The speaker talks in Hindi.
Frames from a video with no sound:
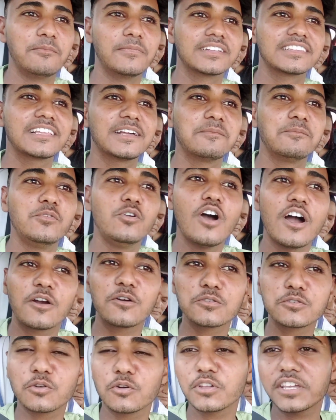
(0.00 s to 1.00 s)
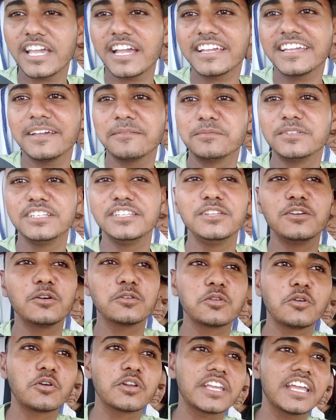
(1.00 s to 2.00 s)
मतलब बुआ को छोड़ के आ गए अब दीदी
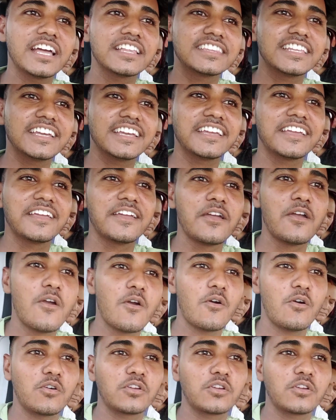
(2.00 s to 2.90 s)
को छोड़ के आते हैं